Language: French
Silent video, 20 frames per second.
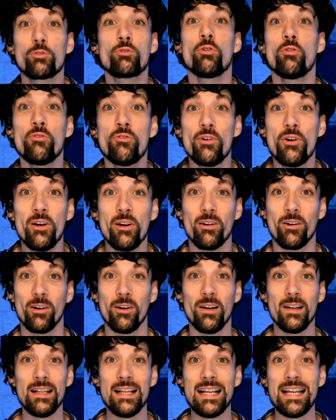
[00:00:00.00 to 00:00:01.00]

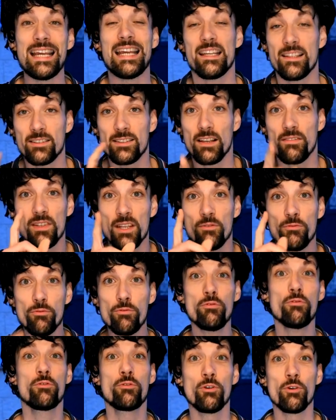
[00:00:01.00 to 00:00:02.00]
Sauveur Et
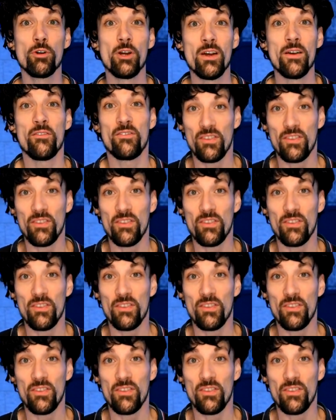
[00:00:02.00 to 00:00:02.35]
saviez-vous que